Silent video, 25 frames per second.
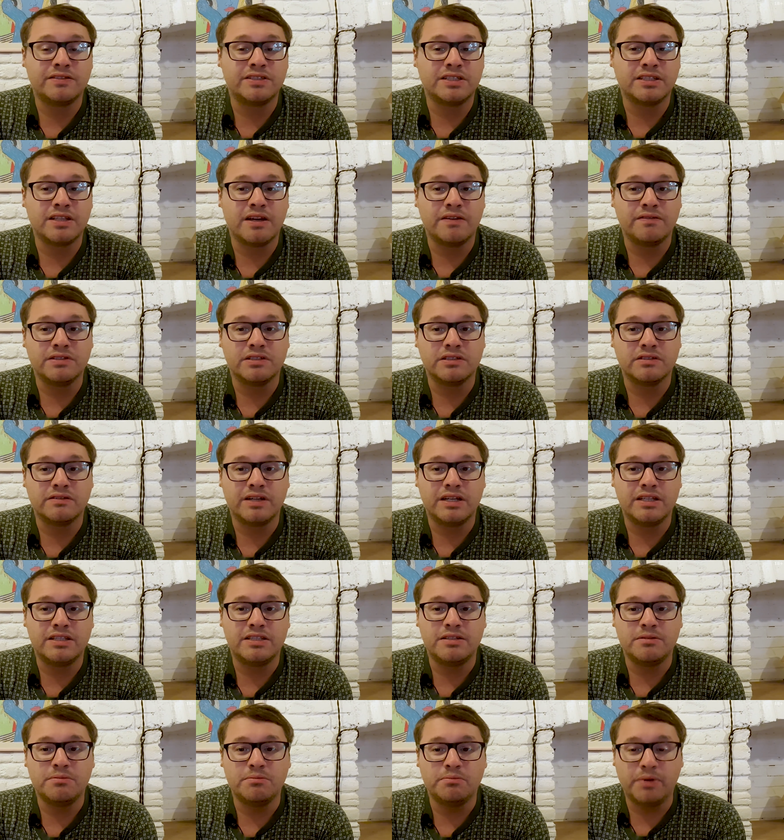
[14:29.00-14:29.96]
всегда
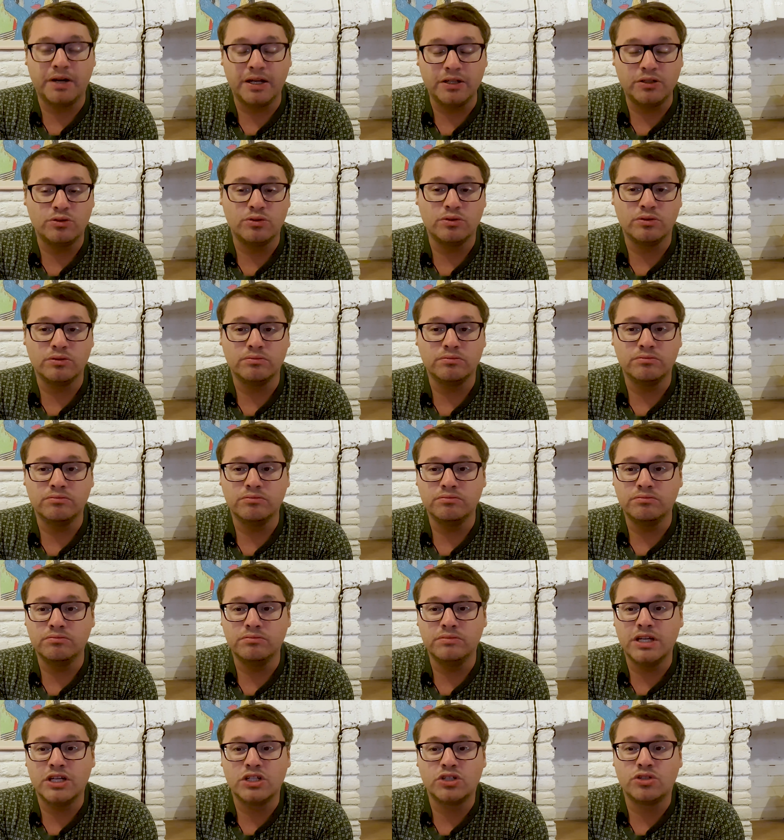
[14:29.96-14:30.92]
вызывает симпатию
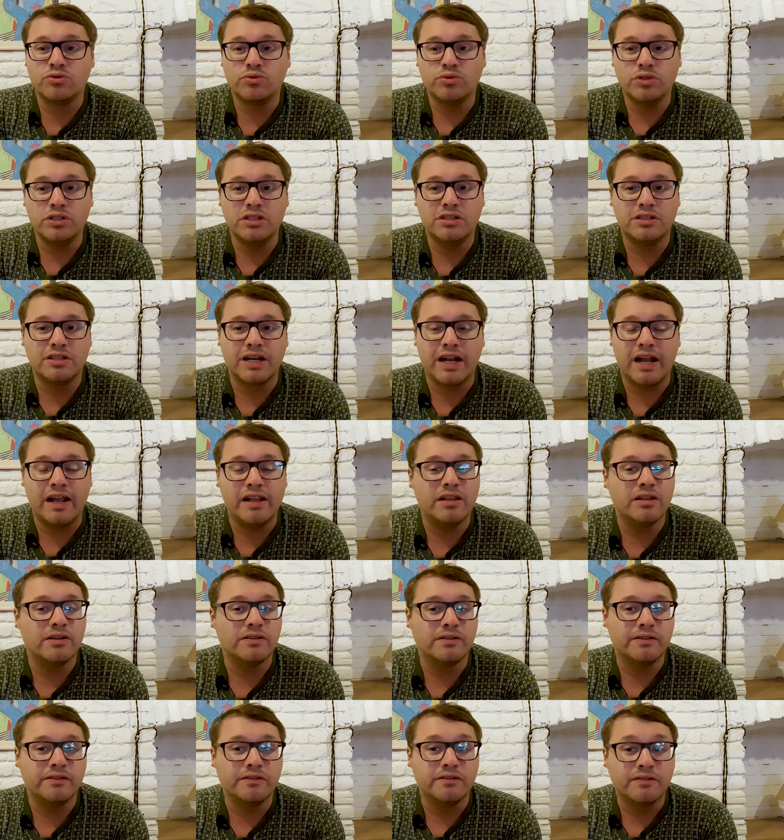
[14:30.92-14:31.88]
даже у
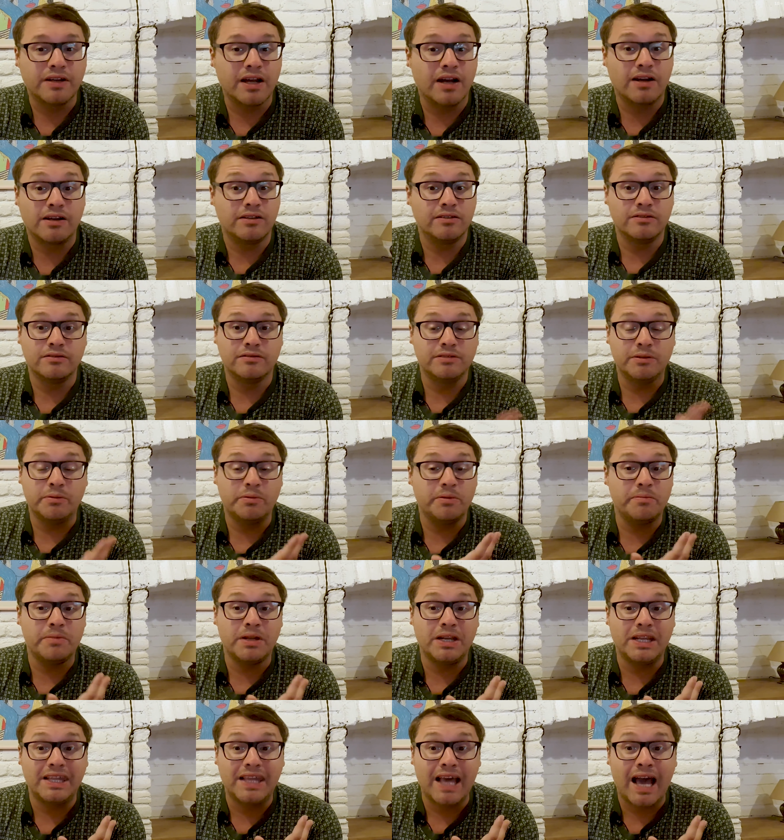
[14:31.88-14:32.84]
нейтрального, как,
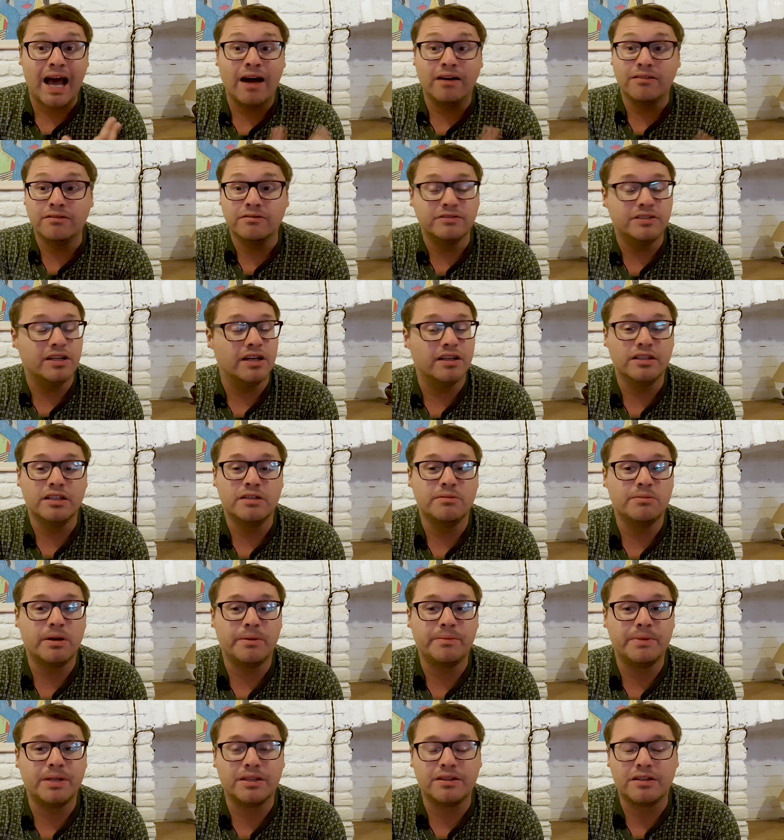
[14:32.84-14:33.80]
например, я в
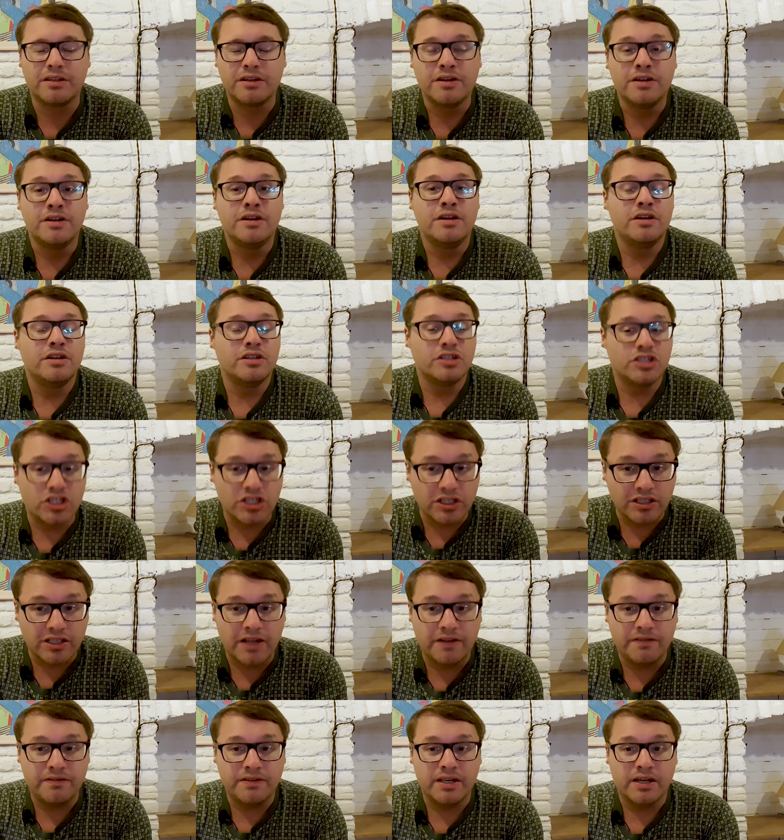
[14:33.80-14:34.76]
данный момент,
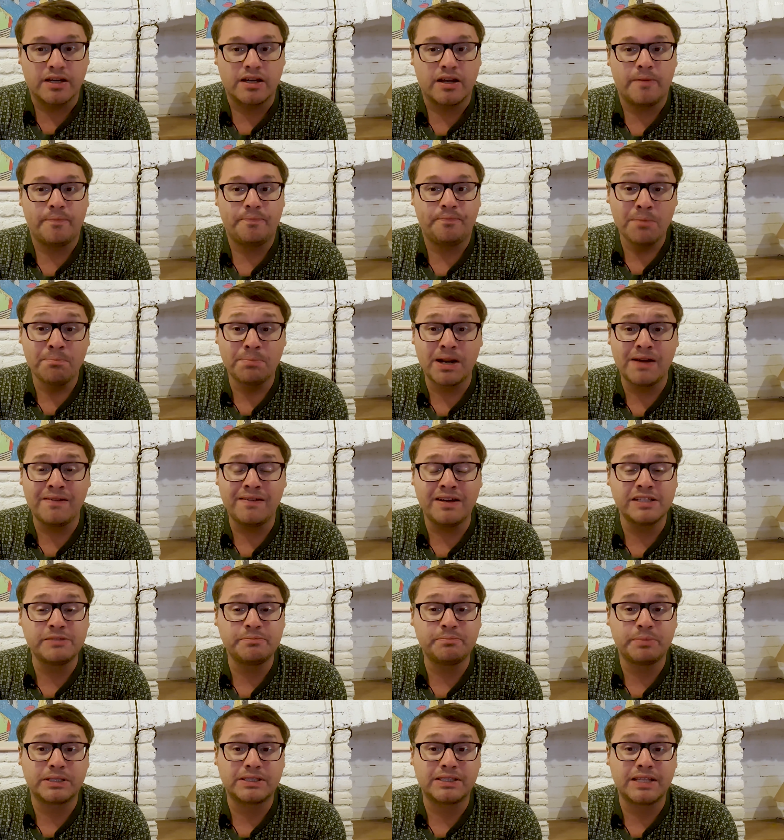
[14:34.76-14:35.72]
человека.
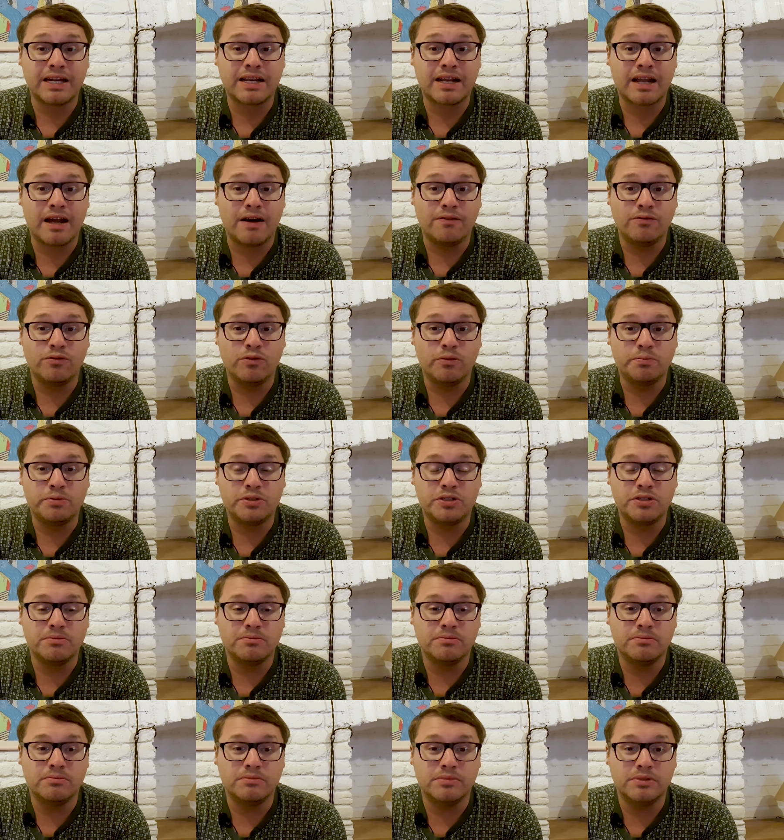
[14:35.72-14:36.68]
Провал «Спартака», в
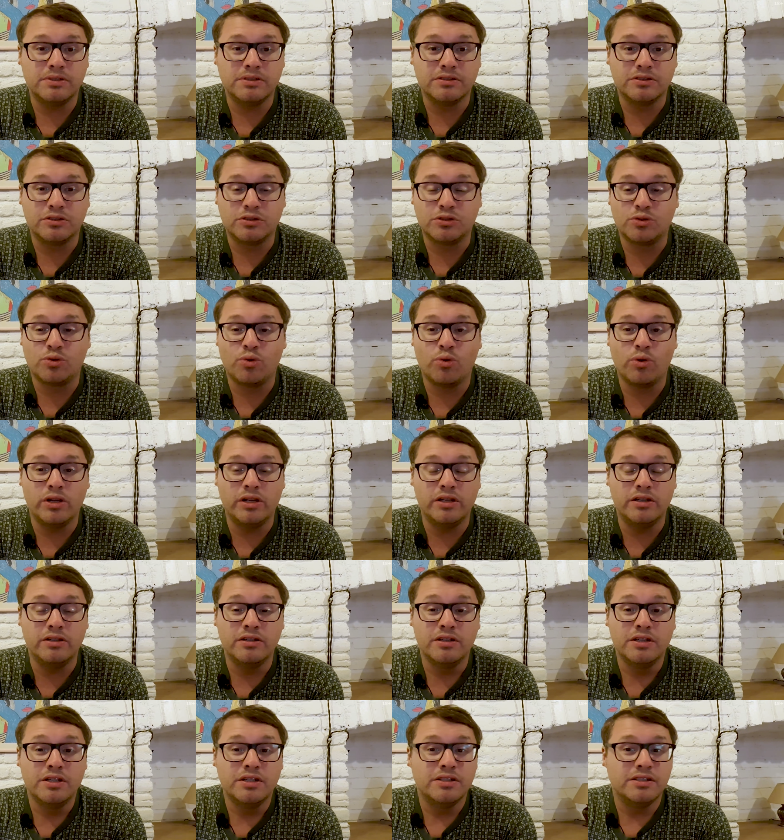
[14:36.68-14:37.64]
общем, э,
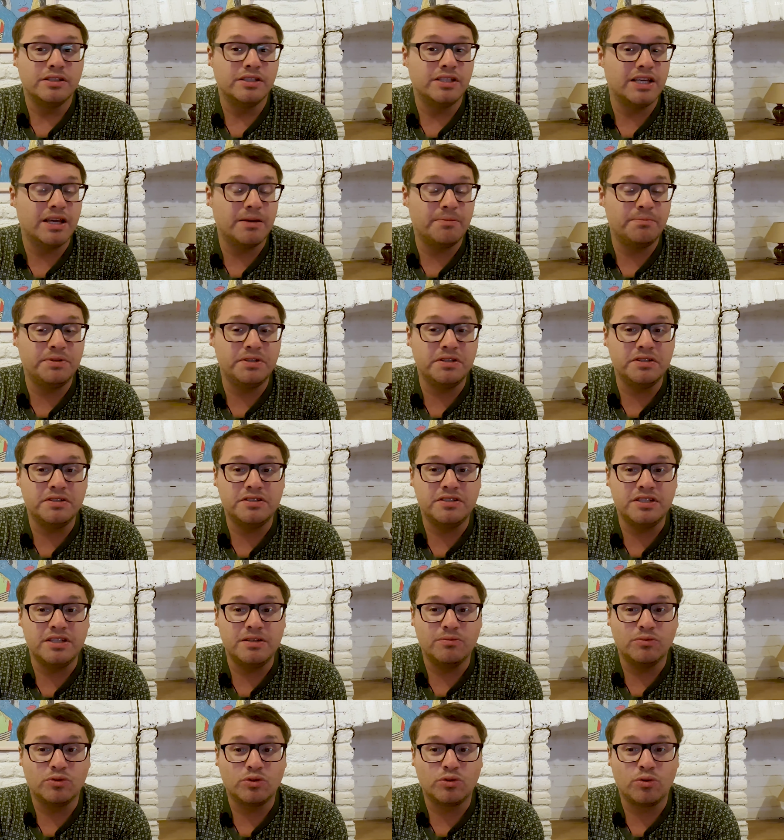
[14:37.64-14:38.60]
сколь не
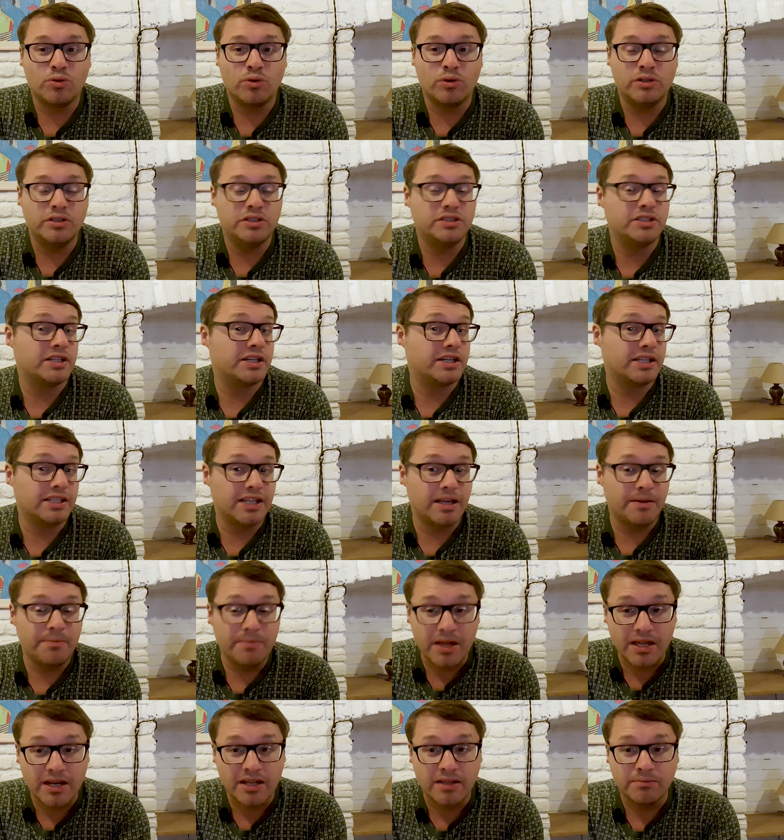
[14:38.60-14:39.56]
объясним, столь
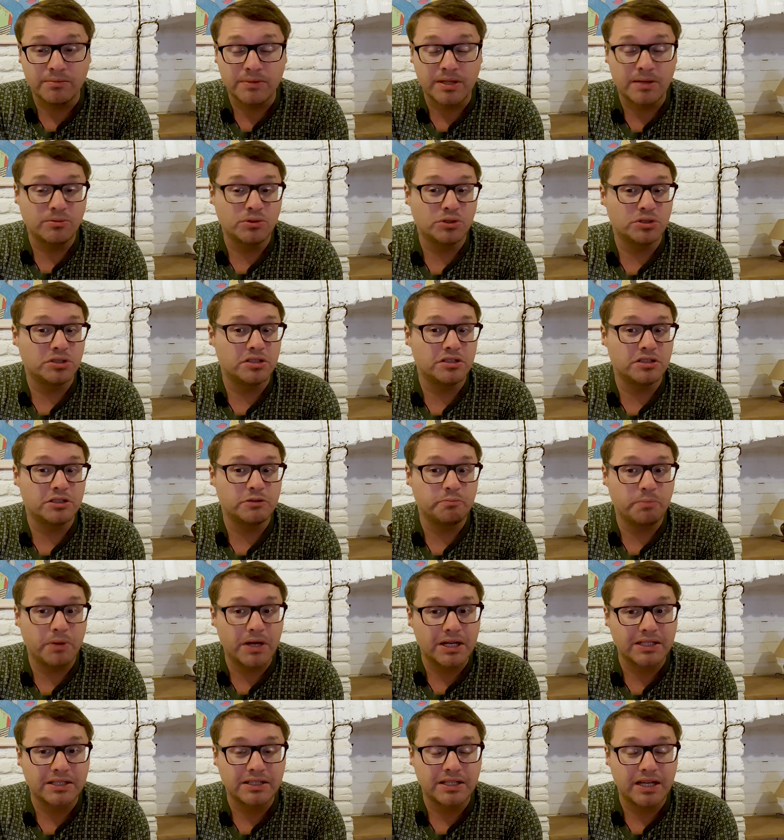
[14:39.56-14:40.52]
закономерен, потому что это
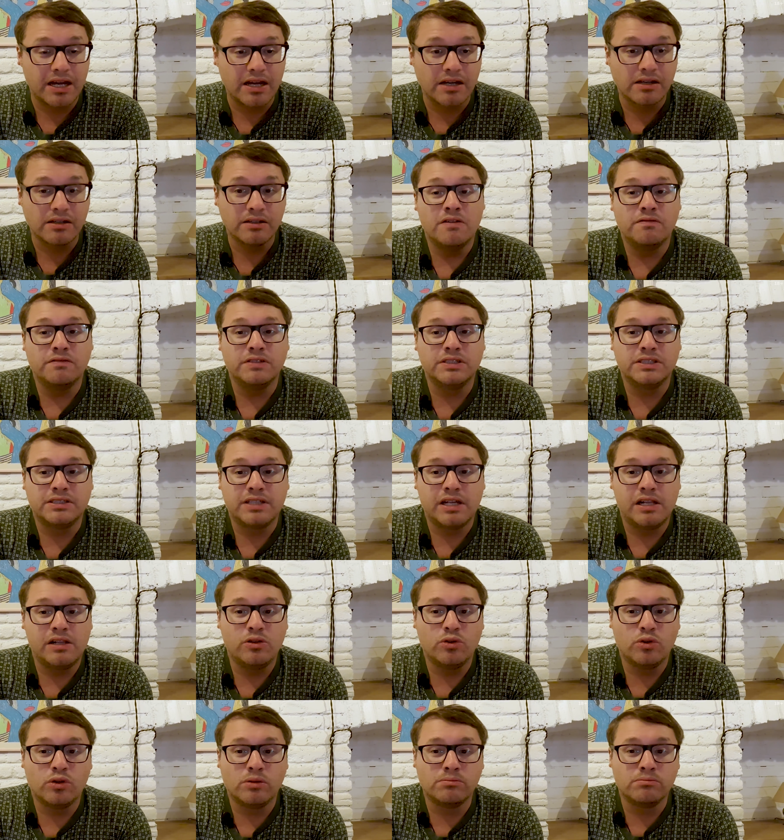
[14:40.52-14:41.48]
«Спартак». В
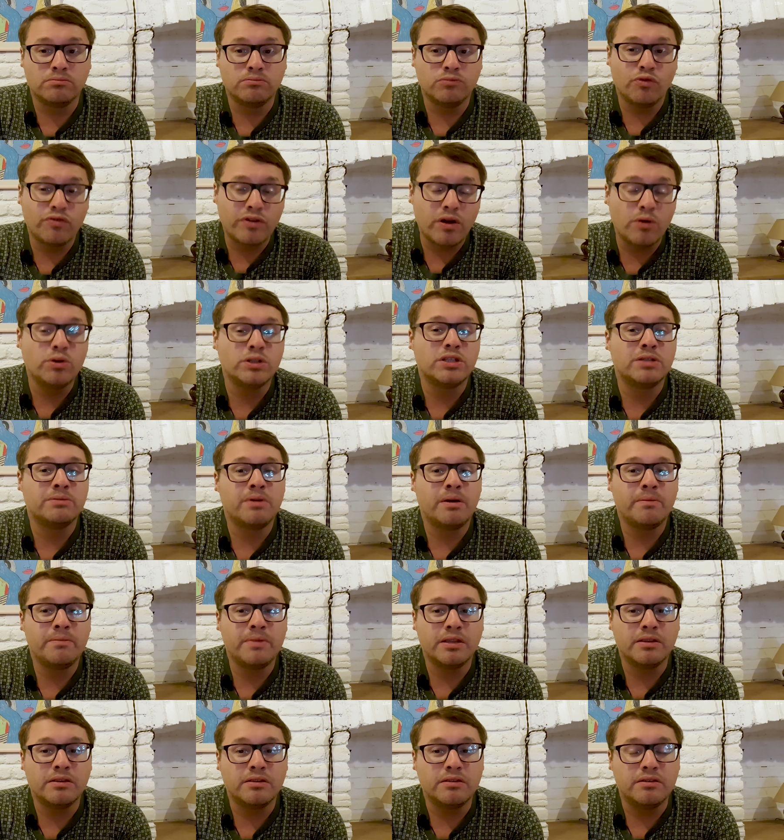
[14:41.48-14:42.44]
остальном, ну, в какой-то
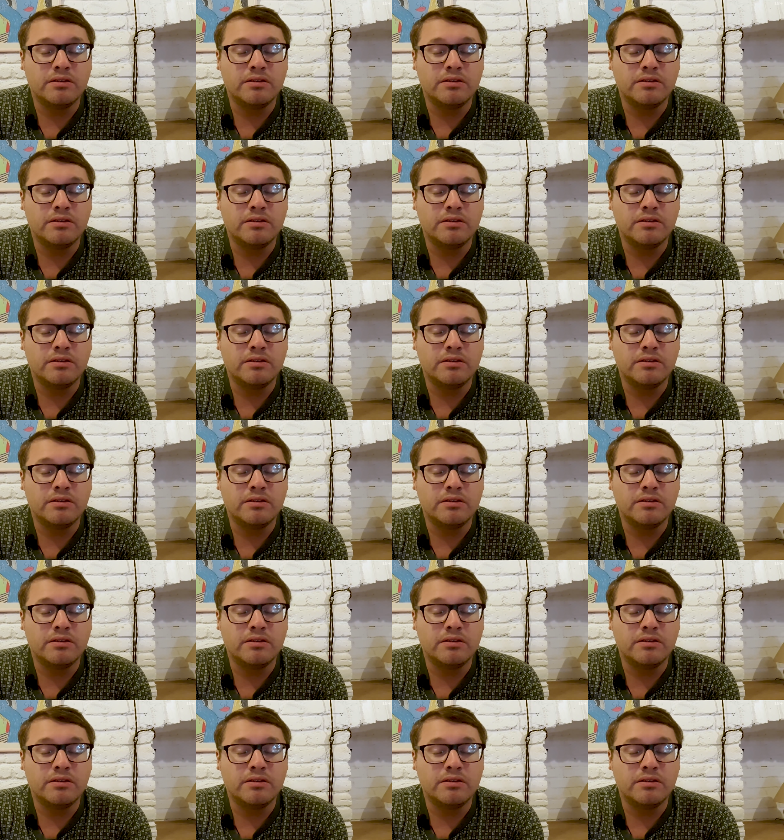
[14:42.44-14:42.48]
момент,